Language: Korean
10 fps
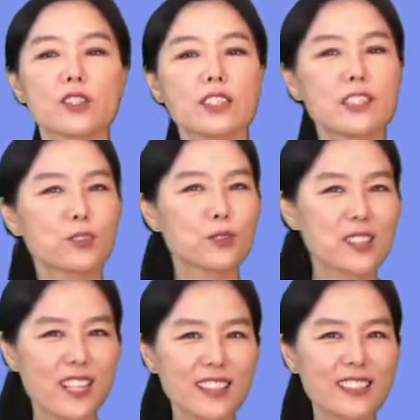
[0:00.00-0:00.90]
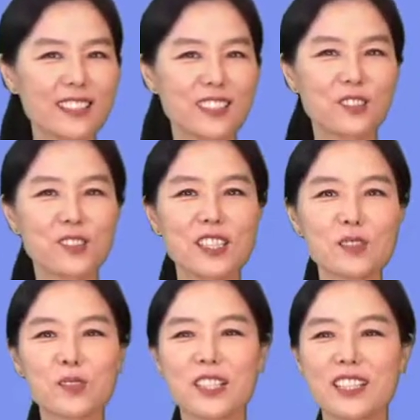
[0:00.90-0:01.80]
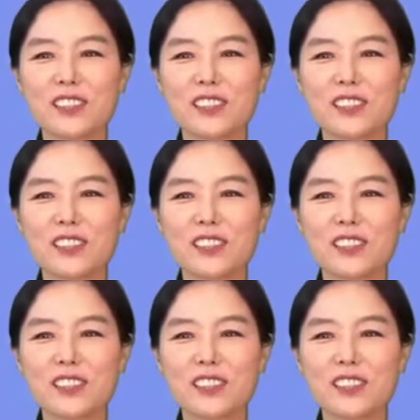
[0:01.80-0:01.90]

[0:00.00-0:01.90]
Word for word: 이 순간, 이 순간이 뭘까요?